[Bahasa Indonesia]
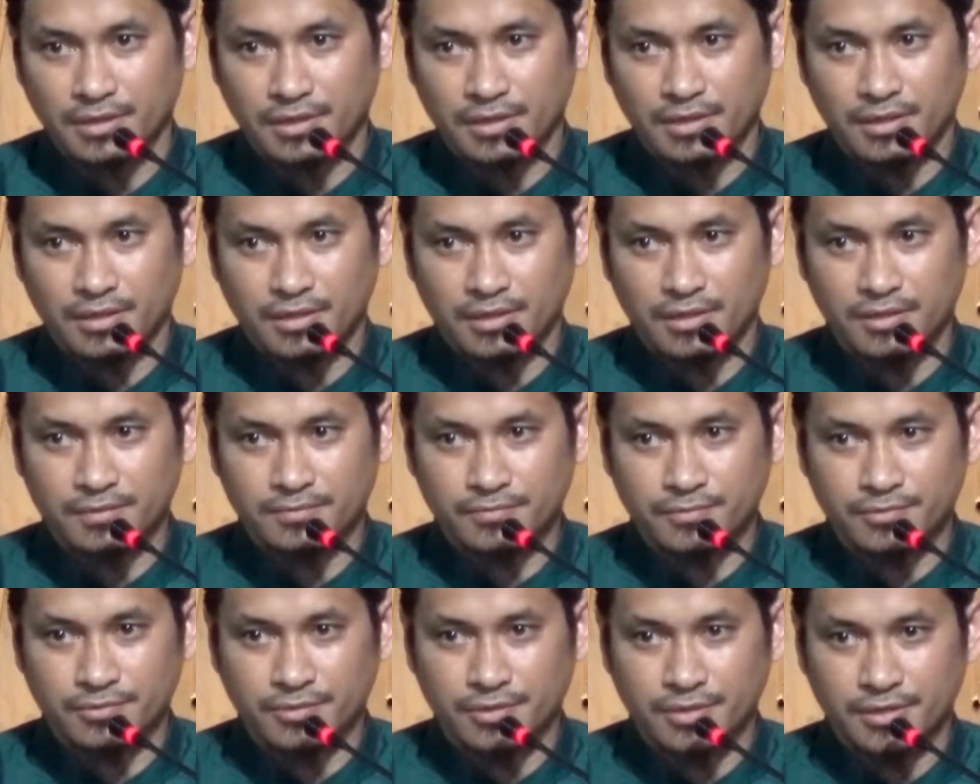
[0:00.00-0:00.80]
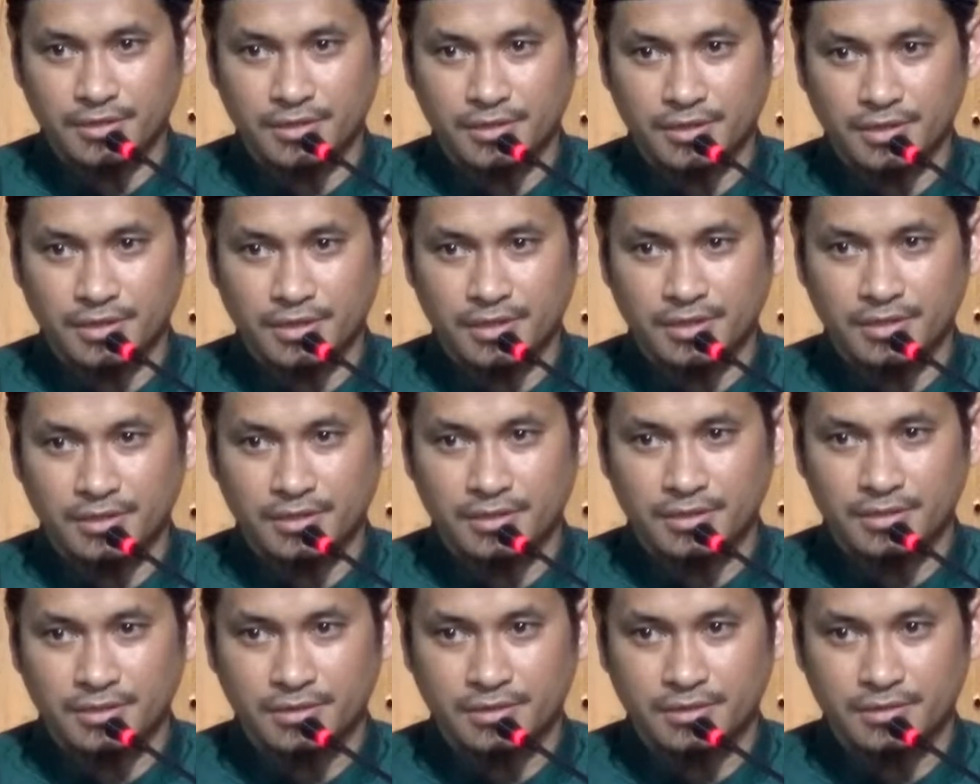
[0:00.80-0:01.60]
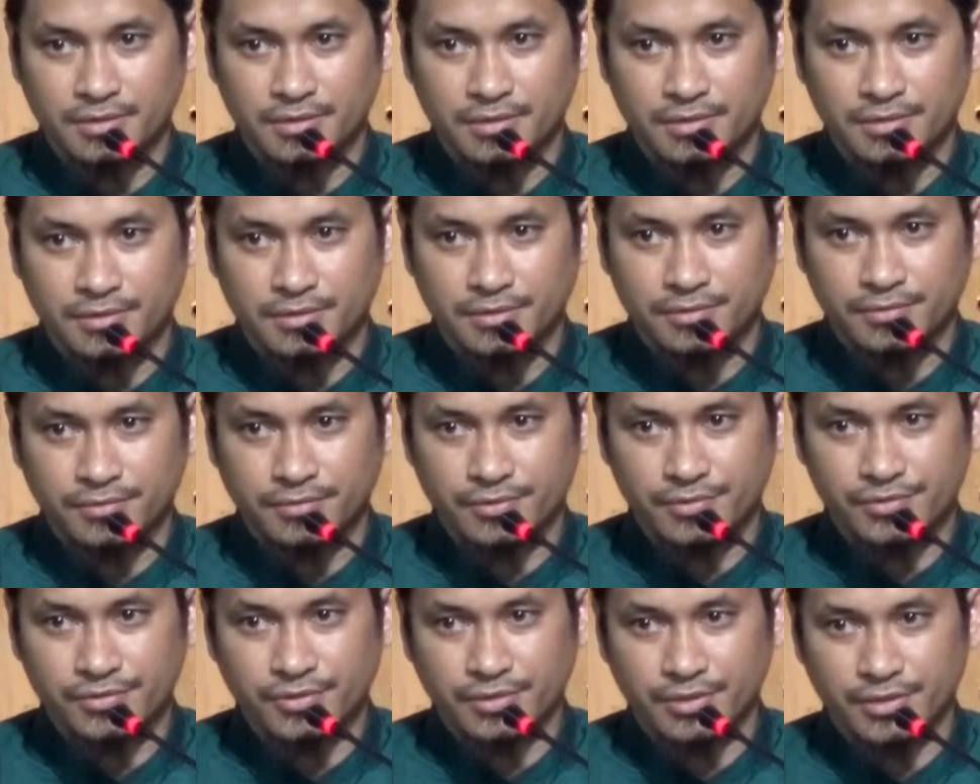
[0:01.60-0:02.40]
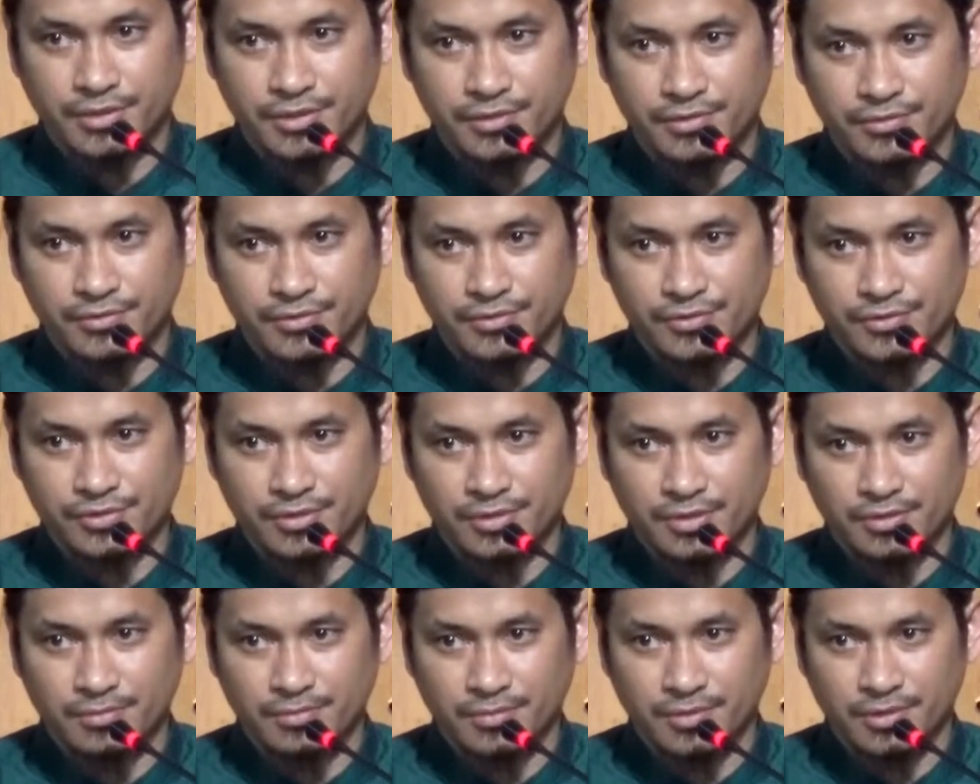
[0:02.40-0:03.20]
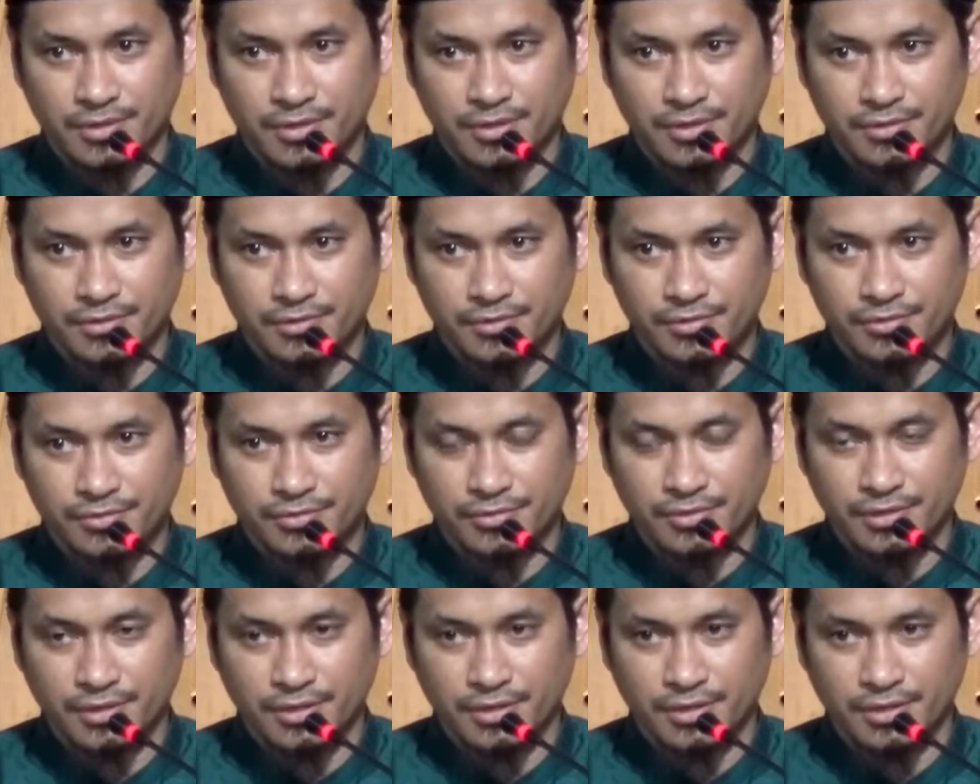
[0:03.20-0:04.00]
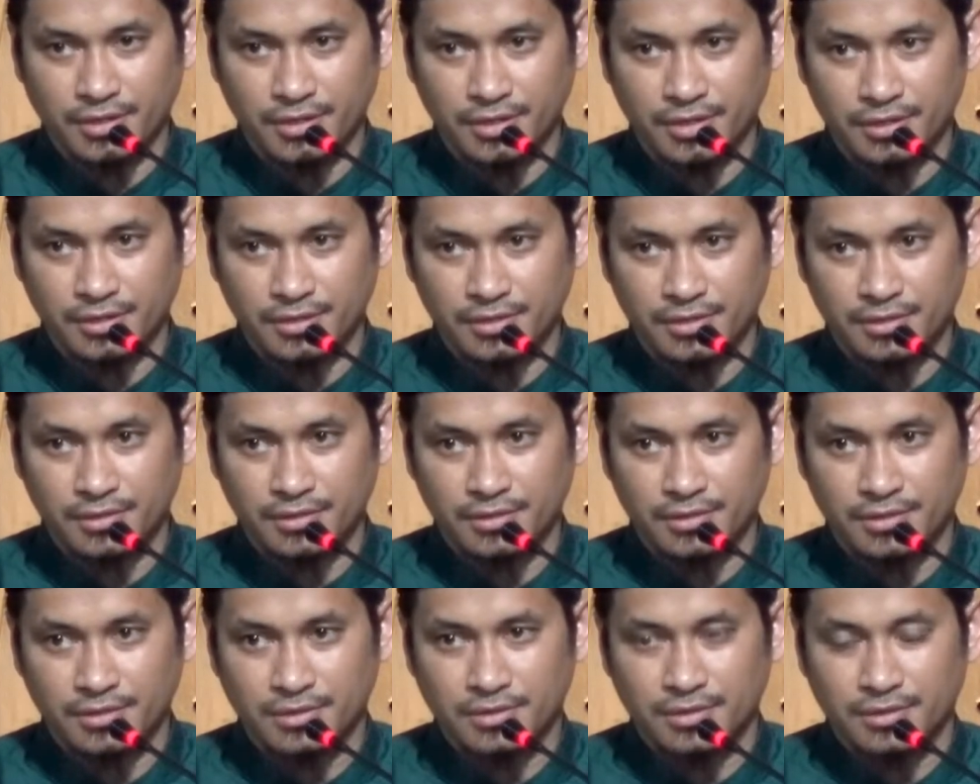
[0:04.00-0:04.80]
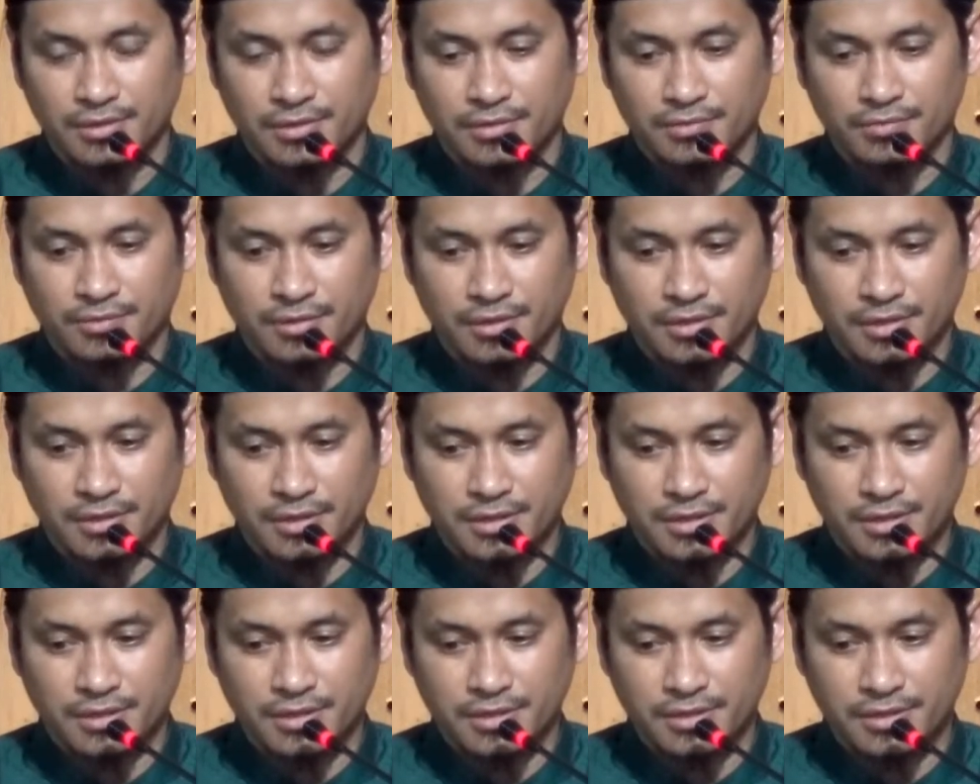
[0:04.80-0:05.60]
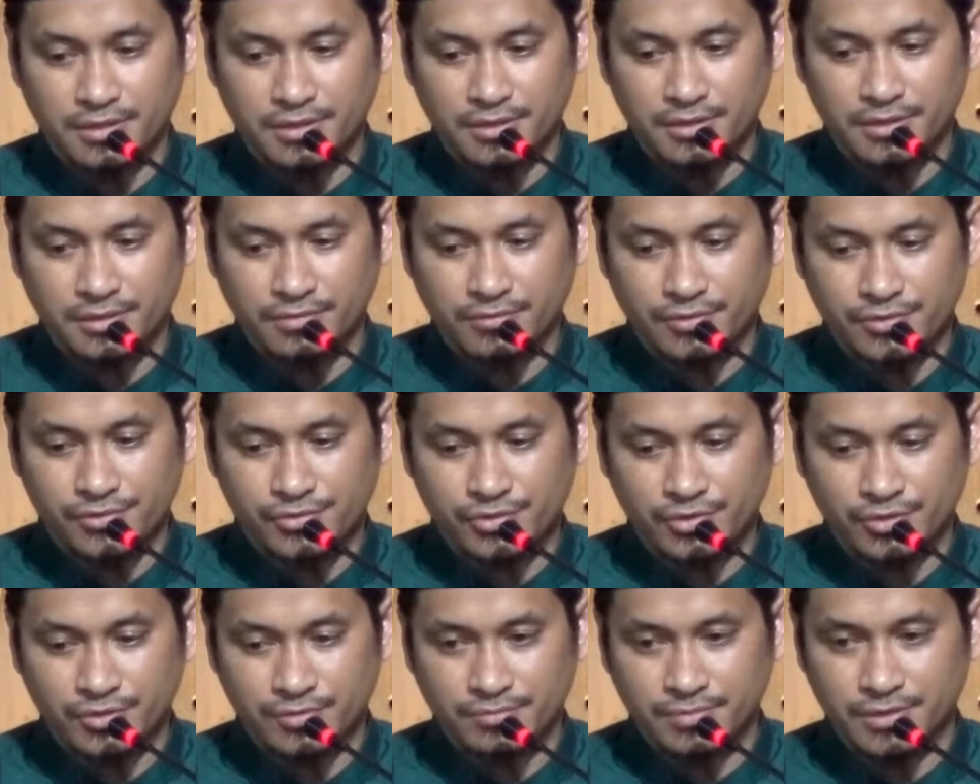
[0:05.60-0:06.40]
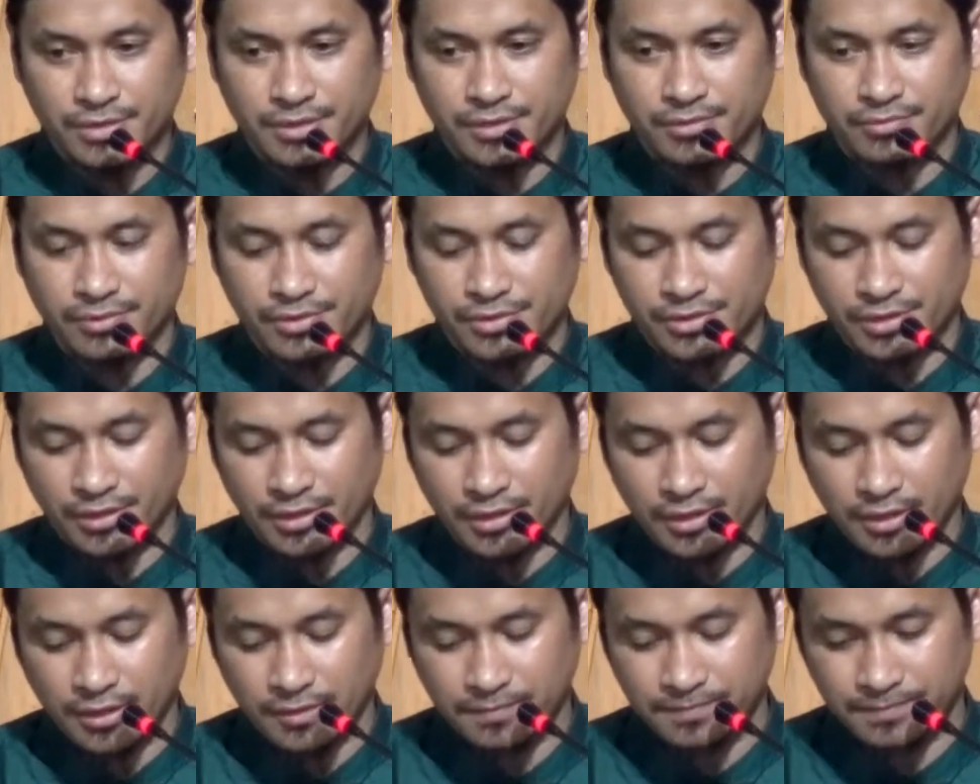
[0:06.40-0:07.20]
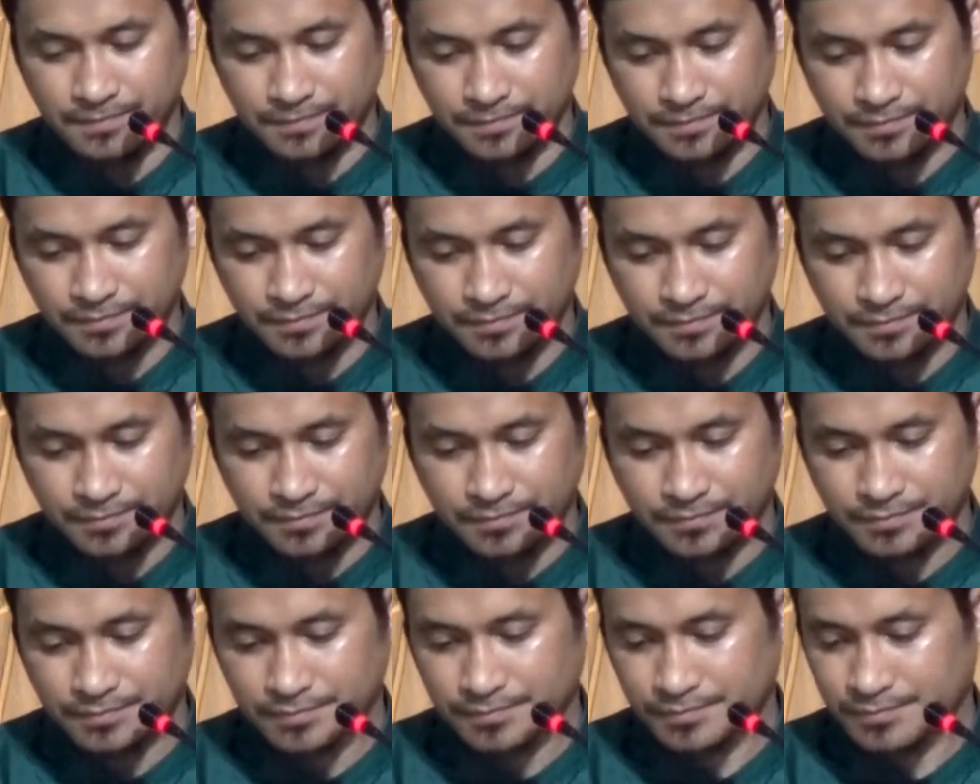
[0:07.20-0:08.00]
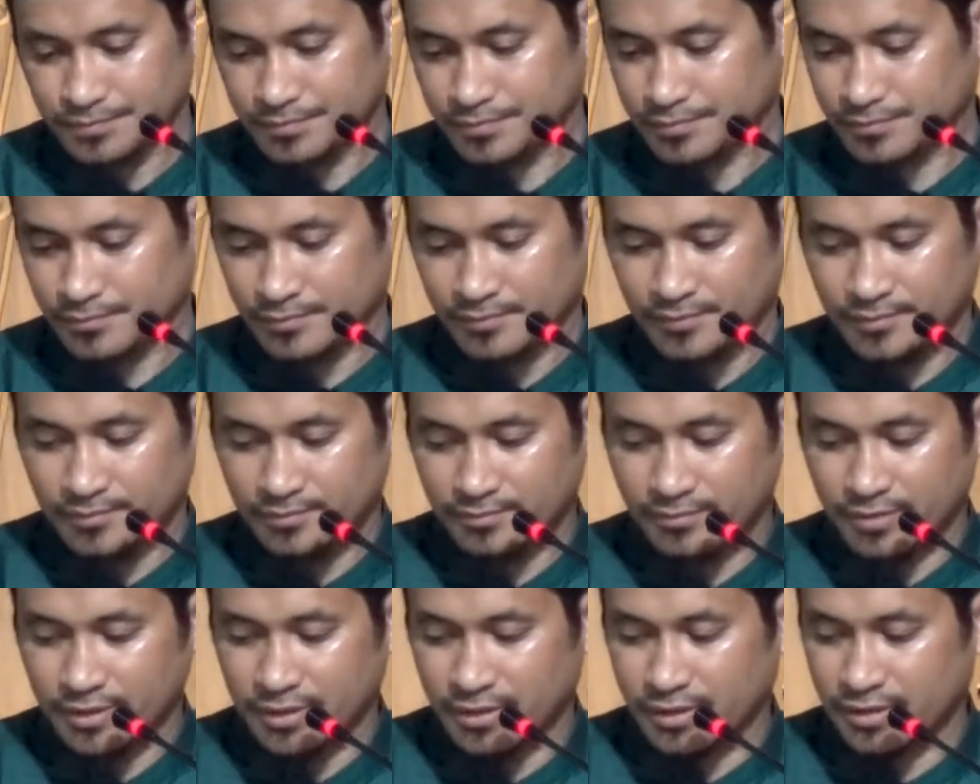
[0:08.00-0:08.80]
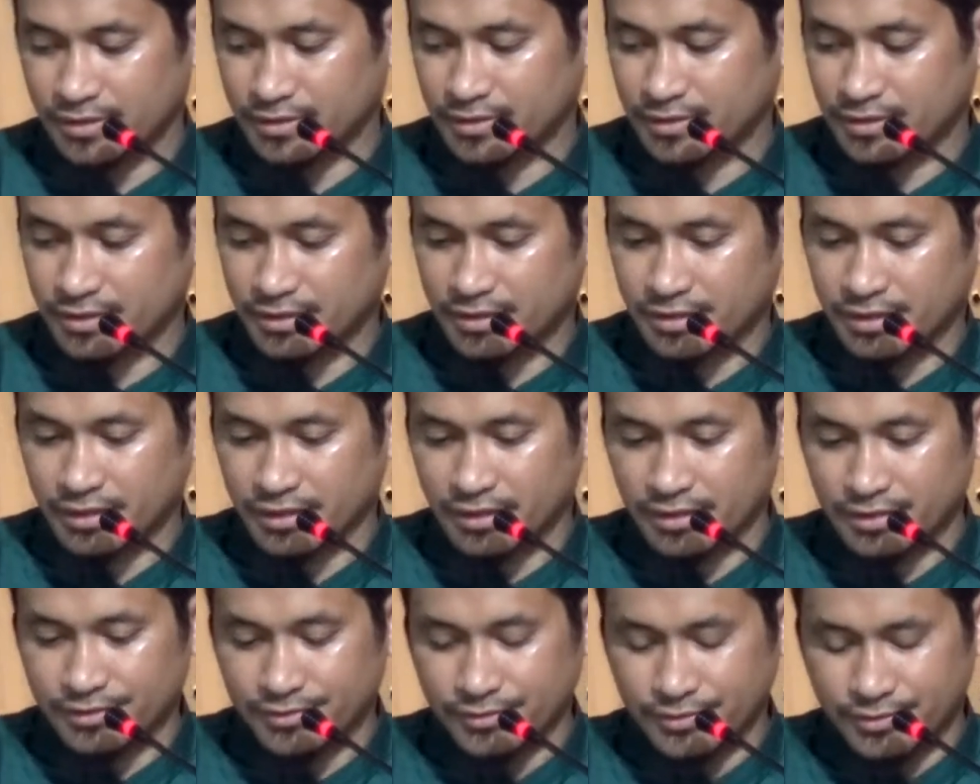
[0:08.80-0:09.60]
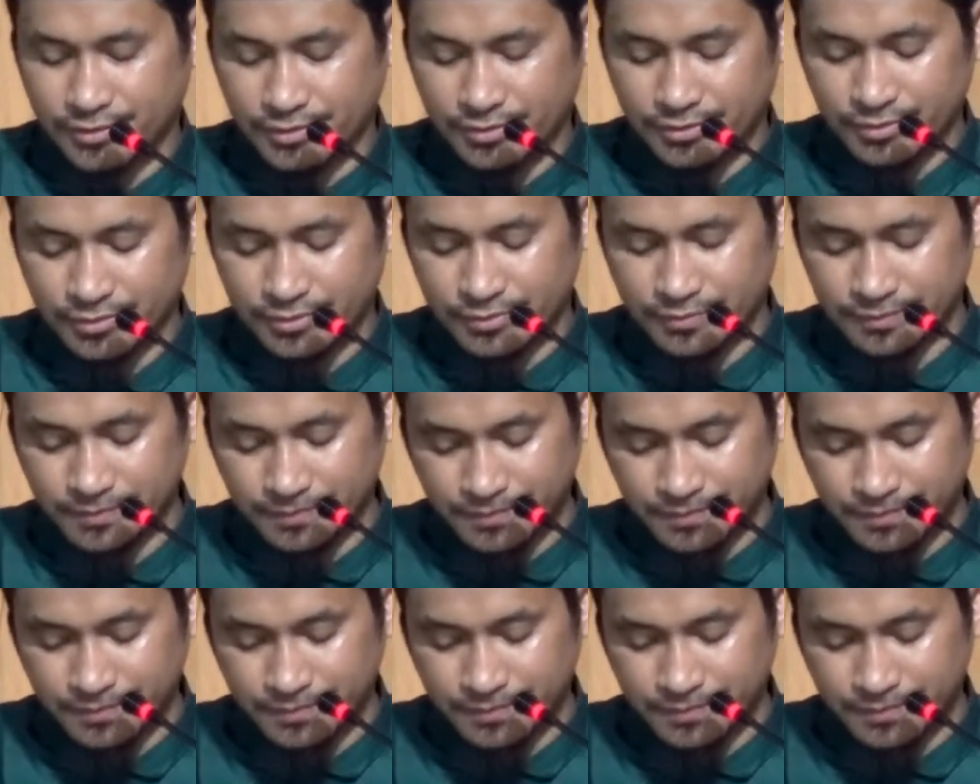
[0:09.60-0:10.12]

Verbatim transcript: Alhamdulillah Wassalatu wassalamu ala rasulillah Wa ala alihi wa sahbihi wassalam Baik kita lanjut